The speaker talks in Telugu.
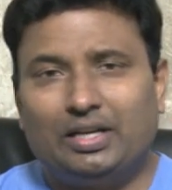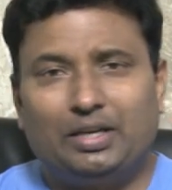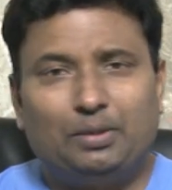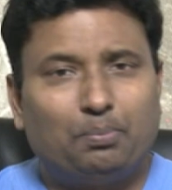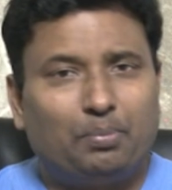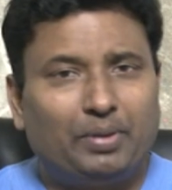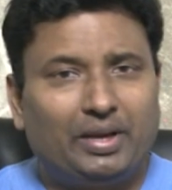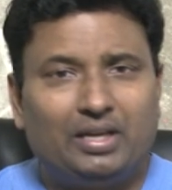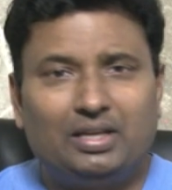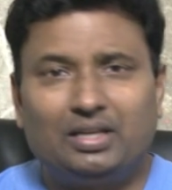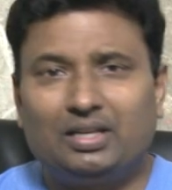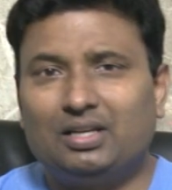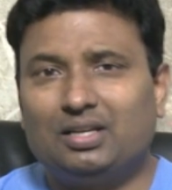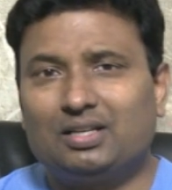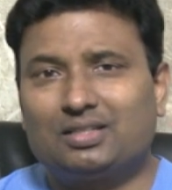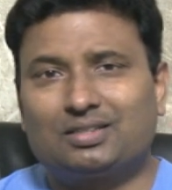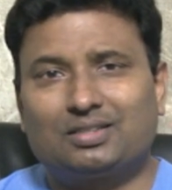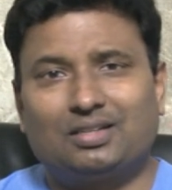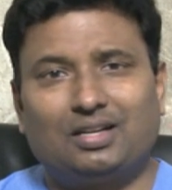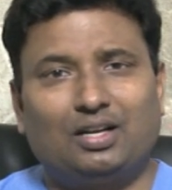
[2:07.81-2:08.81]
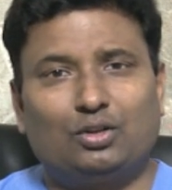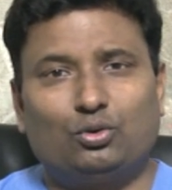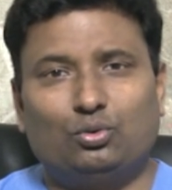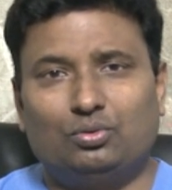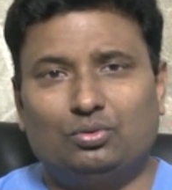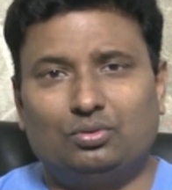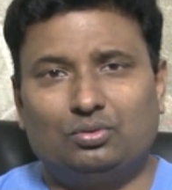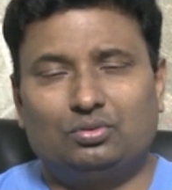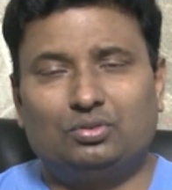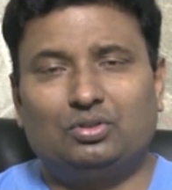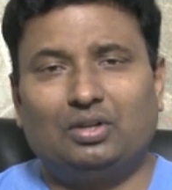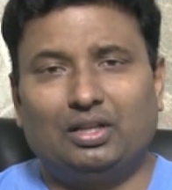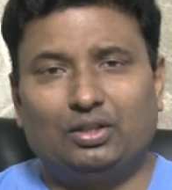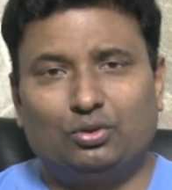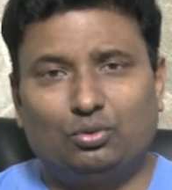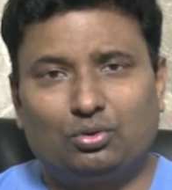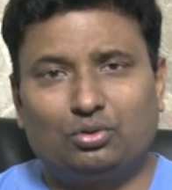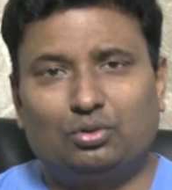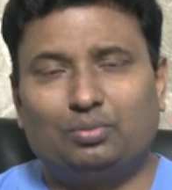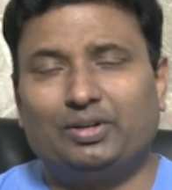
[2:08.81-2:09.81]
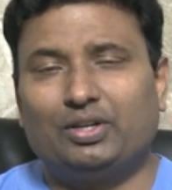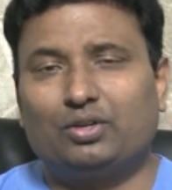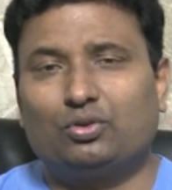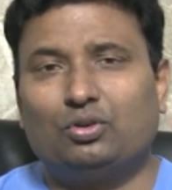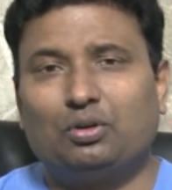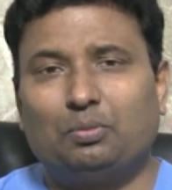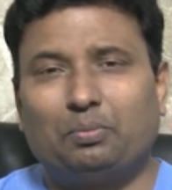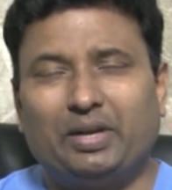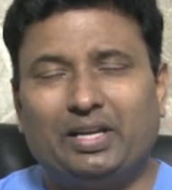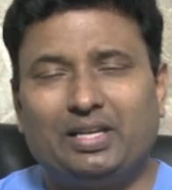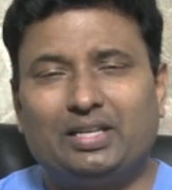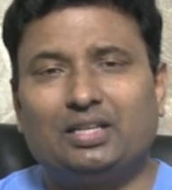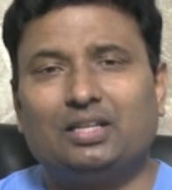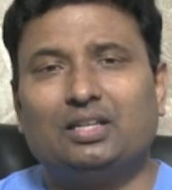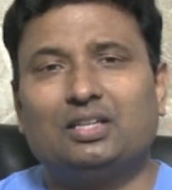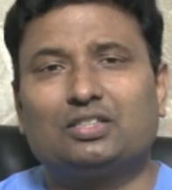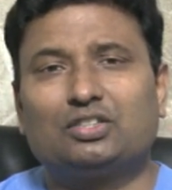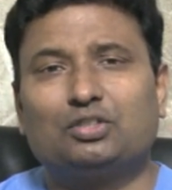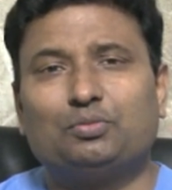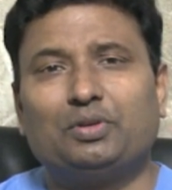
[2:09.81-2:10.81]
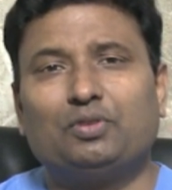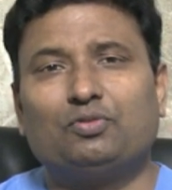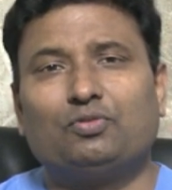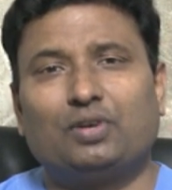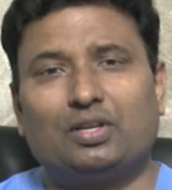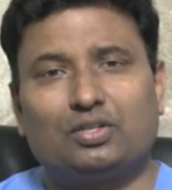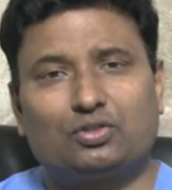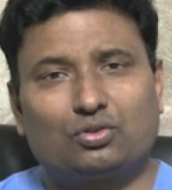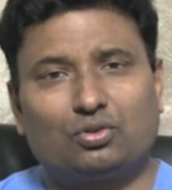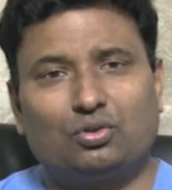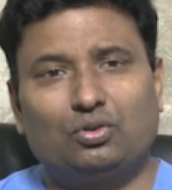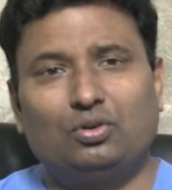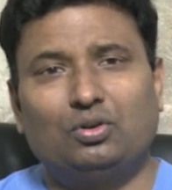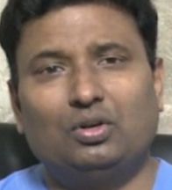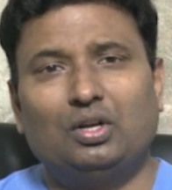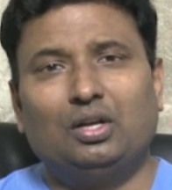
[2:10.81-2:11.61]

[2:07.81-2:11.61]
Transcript: ఈ పెయిన్ కిల్లర్స్ కాదు సో అది గుర్తుపెట్టుకోండి పెయిన్ కిల్లర్స్ మేము ఫస్ట్లో